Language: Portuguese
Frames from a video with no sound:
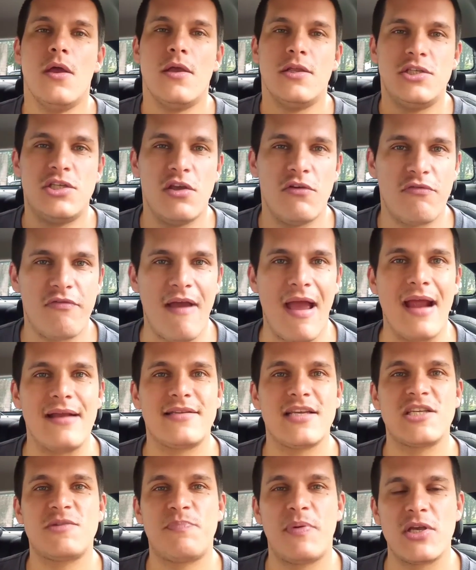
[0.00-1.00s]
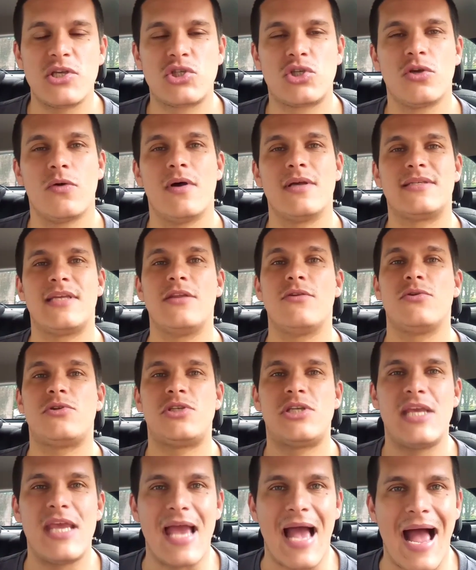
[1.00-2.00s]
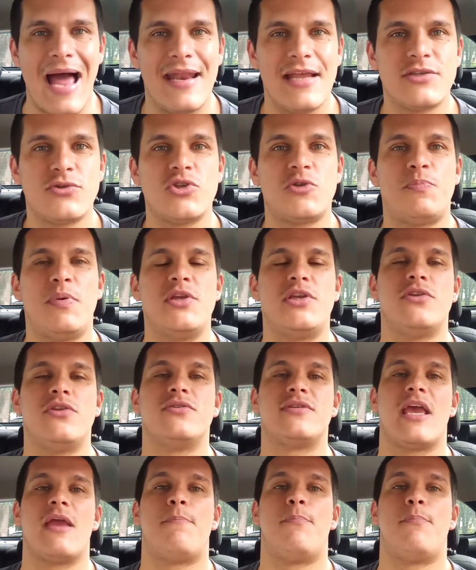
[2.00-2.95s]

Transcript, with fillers: diversas pessoas sendo tiradas dos pedidos aí